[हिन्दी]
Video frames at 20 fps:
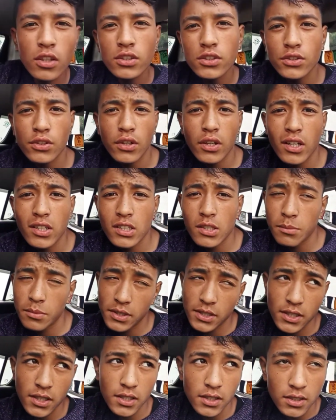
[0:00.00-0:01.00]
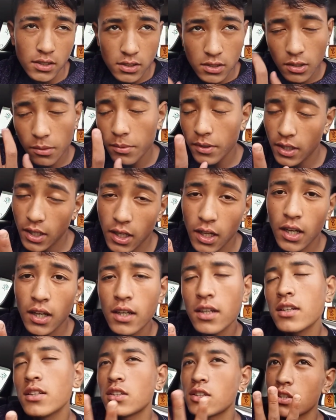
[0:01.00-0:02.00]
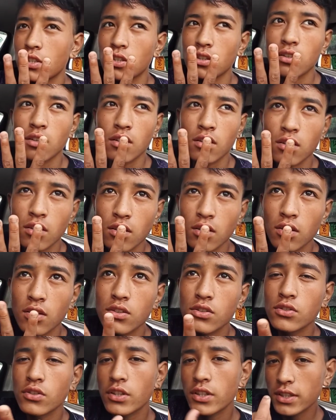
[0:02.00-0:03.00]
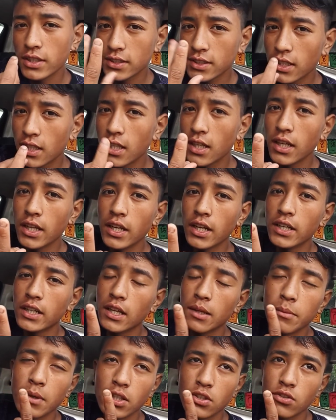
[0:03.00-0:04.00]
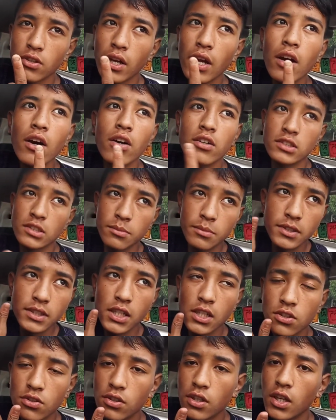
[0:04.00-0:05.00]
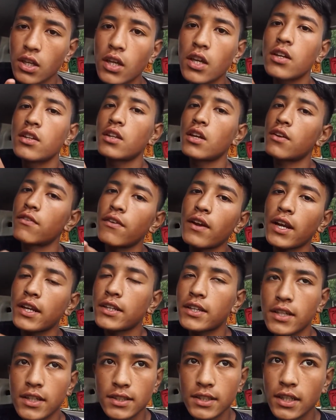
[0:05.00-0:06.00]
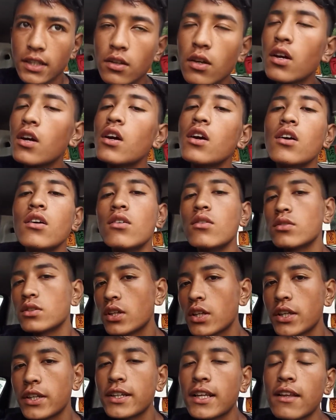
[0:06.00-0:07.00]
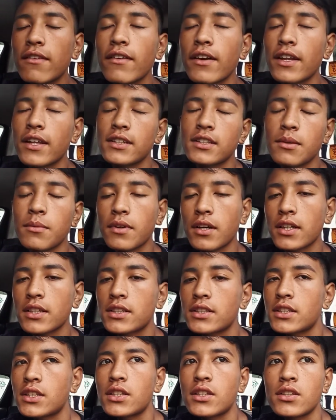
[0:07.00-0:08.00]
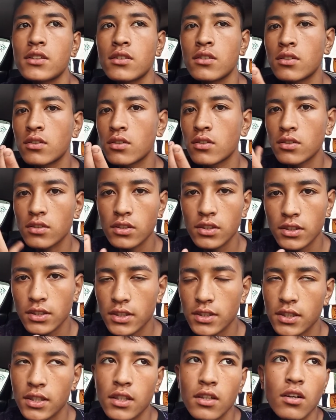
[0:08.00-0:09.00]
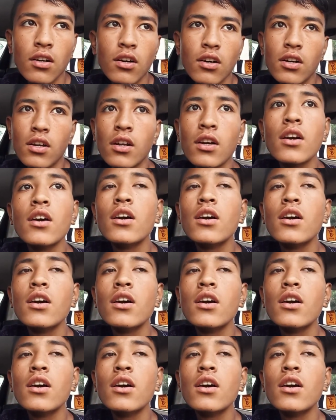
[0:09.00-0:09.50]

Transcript: सो अगर सभी सभी का जो इंजेक्शन लगाने का टाइम आ चुका है और सभी जा चुके हैं इधर फैक्ट्री के साइड उधर ही डलवा रहे सभी का इंजेक्शन और